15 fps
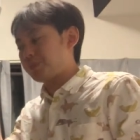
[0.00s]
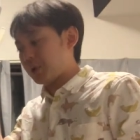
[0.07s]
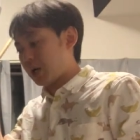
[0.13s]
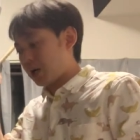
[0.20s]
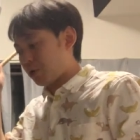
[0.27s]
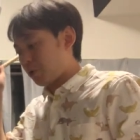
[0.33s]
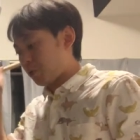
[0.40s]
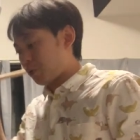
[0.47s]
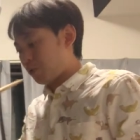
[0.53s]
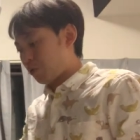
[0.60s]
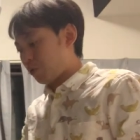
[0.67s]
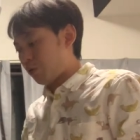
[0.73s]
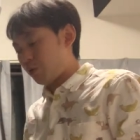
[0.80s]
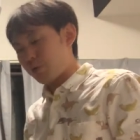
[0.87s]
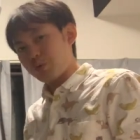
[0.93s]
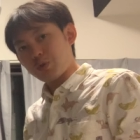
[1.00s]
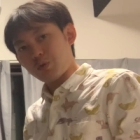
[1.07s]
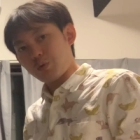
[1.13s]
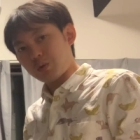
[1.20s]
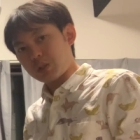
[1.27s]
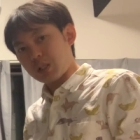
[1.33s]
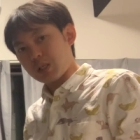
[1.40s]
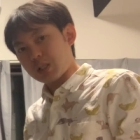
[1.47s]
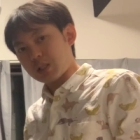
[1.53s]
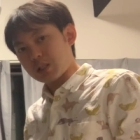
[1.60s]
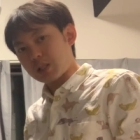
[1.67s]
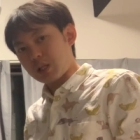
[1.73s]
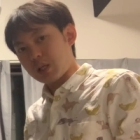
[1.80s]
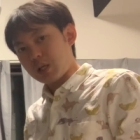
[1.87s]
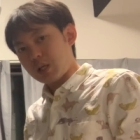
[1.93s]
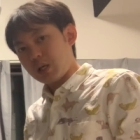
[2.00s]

あの、この状態ですね。